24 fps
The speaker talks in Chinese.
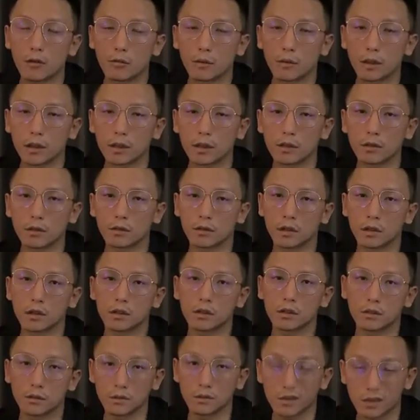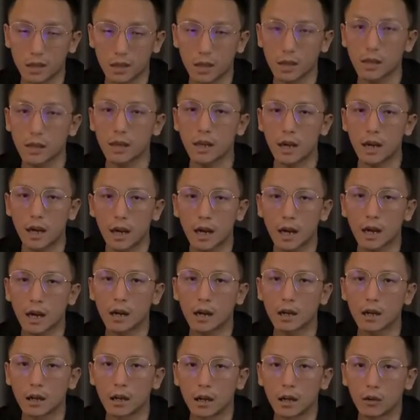所以从公司的角度来
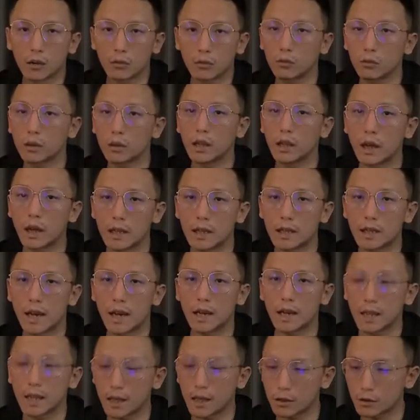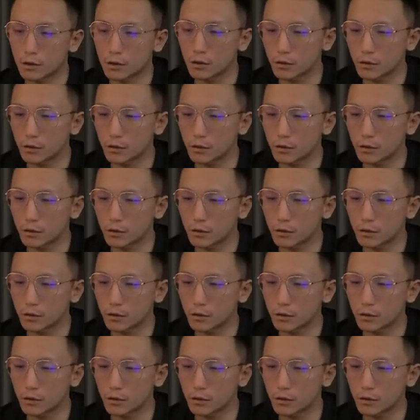说，用员工推荐，